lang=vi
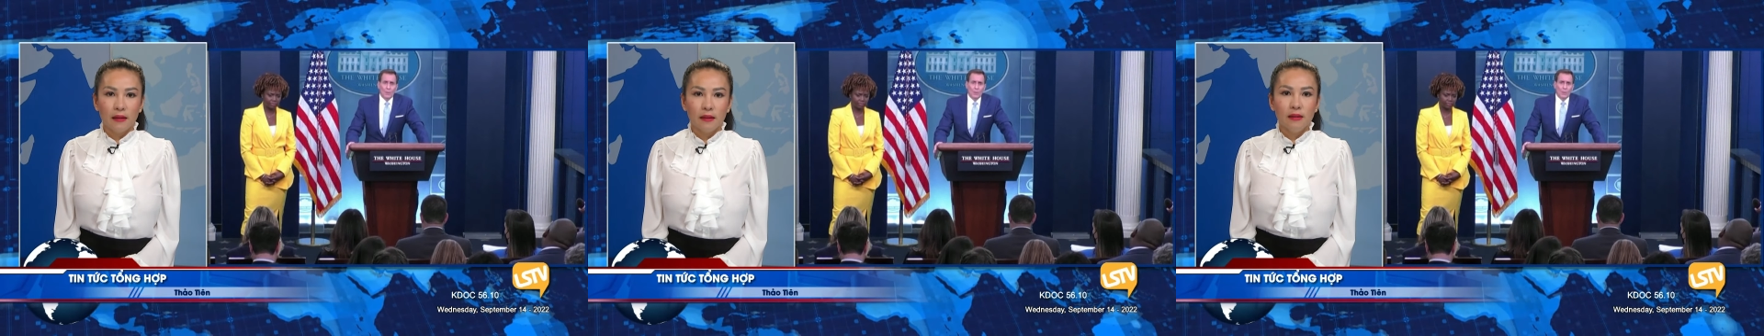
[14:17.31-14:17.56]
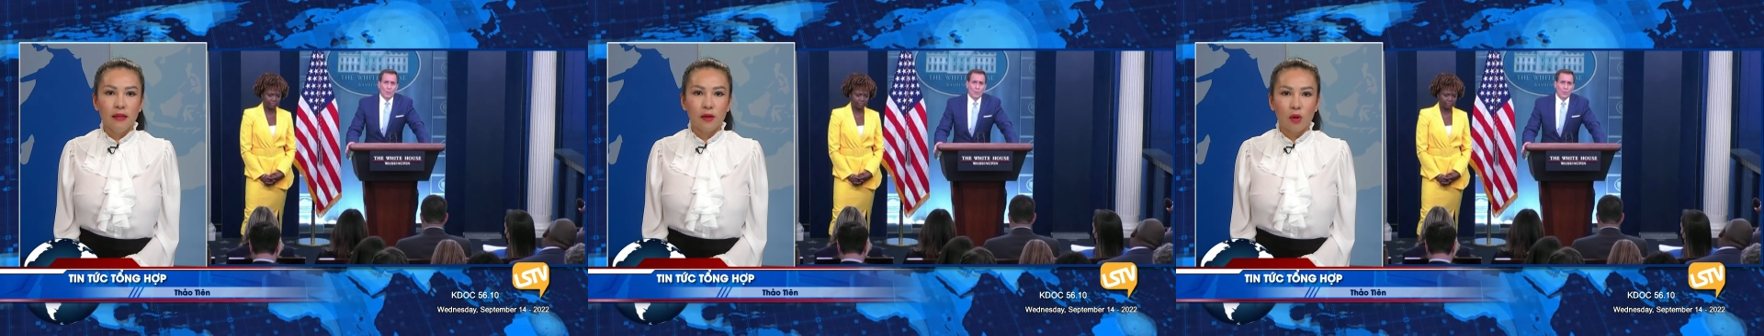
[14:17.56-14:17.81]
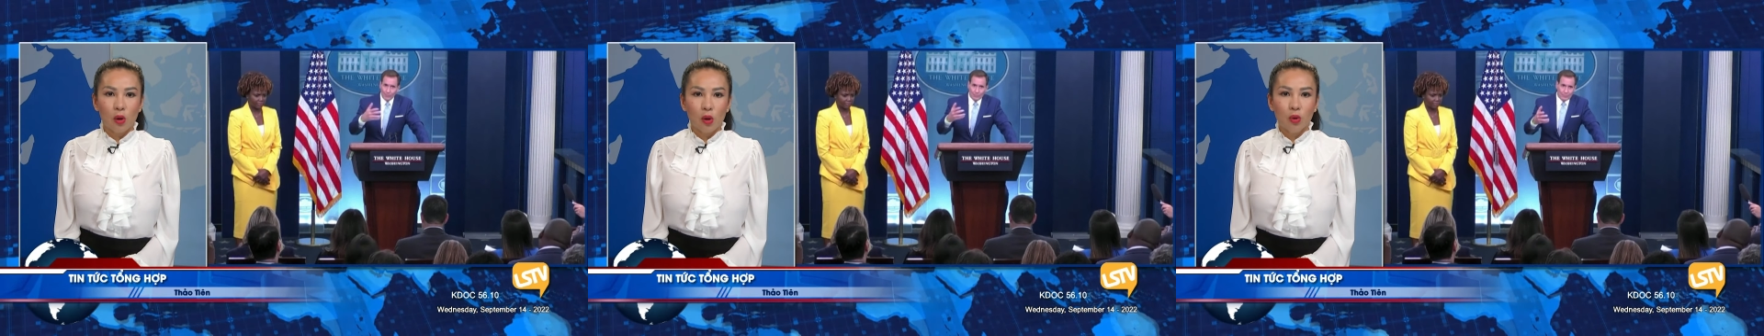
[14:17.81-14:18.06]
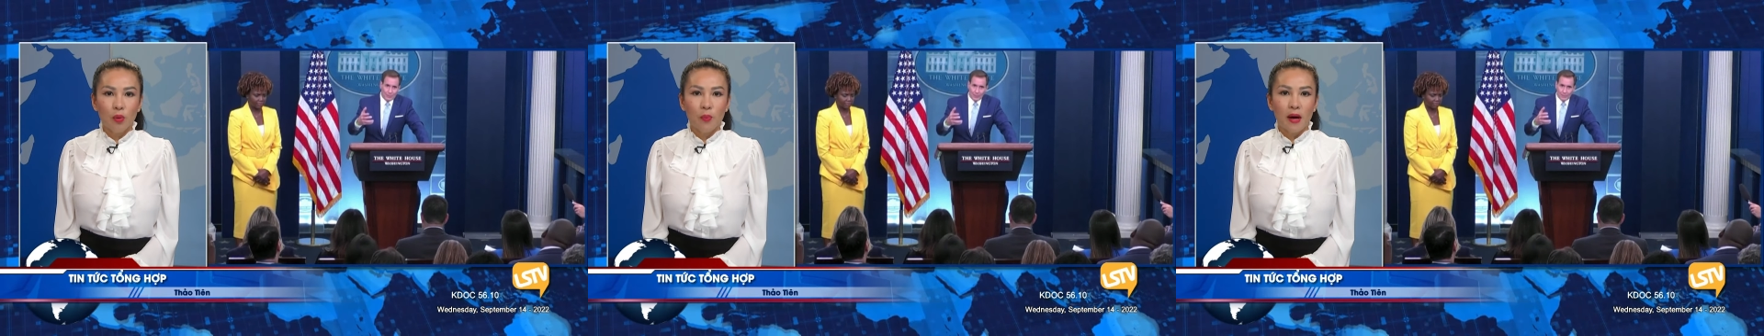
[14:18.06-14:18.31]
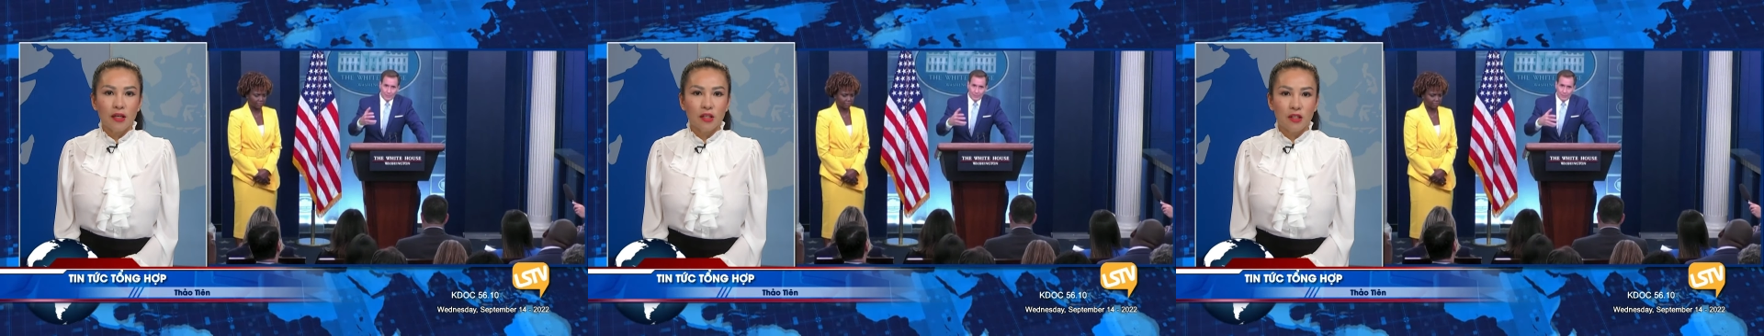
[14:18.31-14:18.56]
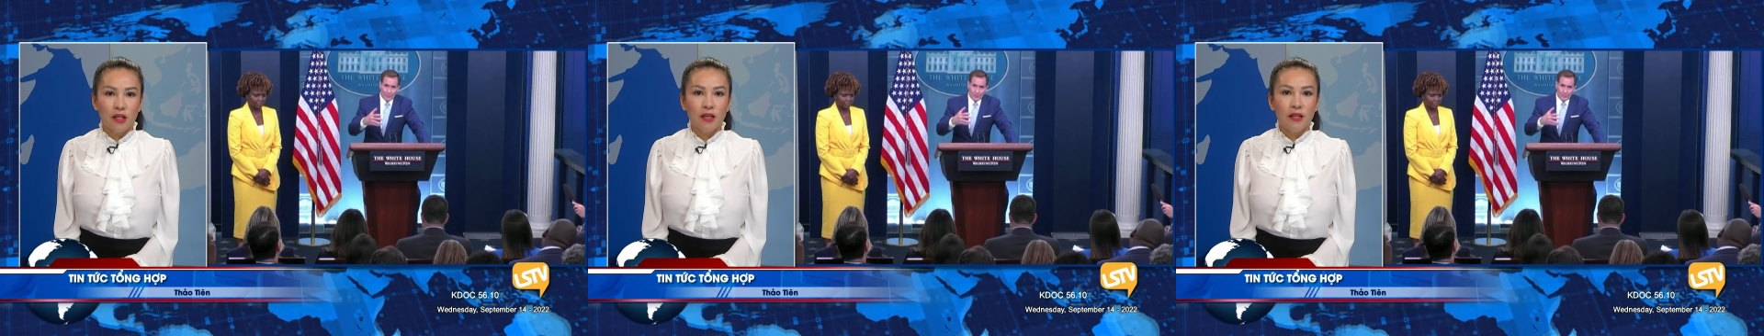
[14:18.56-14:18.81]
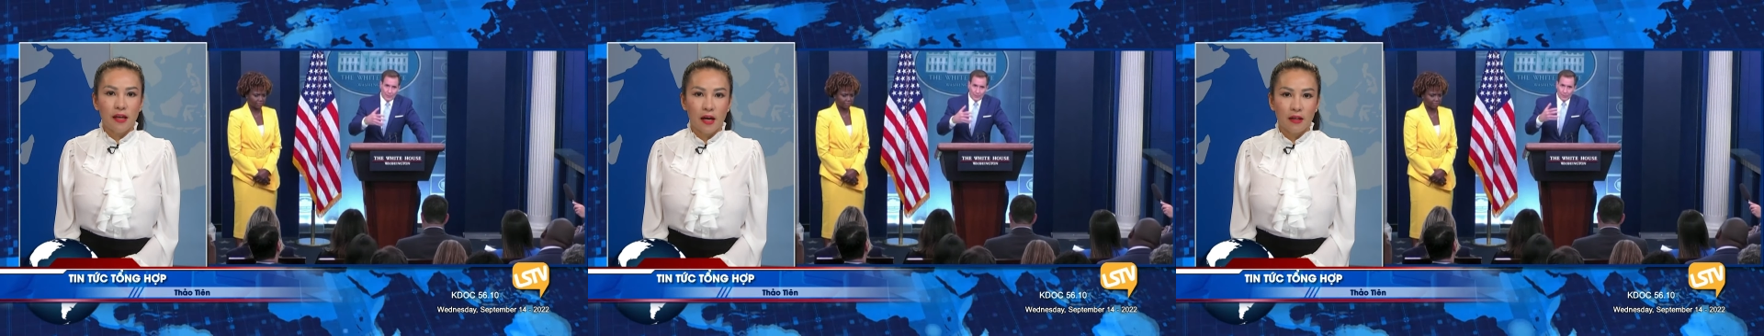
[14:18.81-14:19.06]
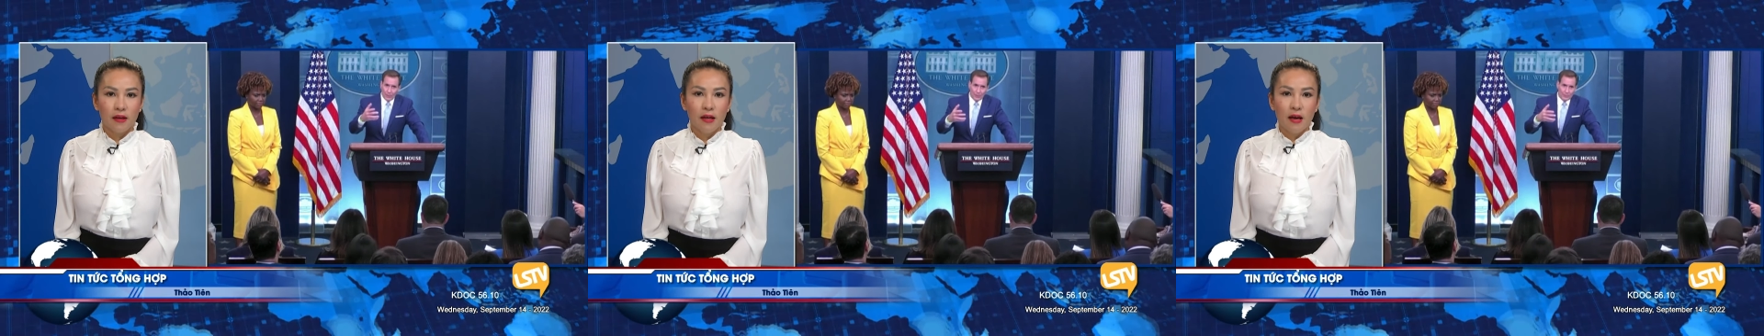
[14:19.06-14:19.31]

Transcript: Nikol Pashinyan